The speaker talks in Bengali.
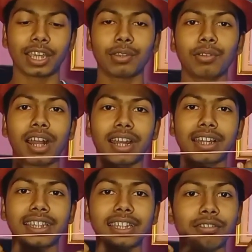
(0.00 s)
কিন্তু
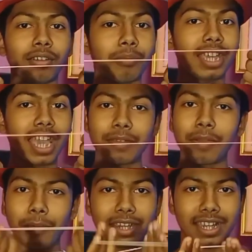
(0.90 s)
গার্ডারটি কিন্তু আমি
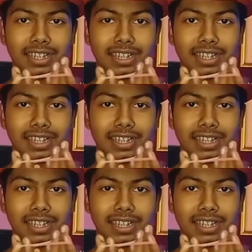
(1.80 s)
এইভাবে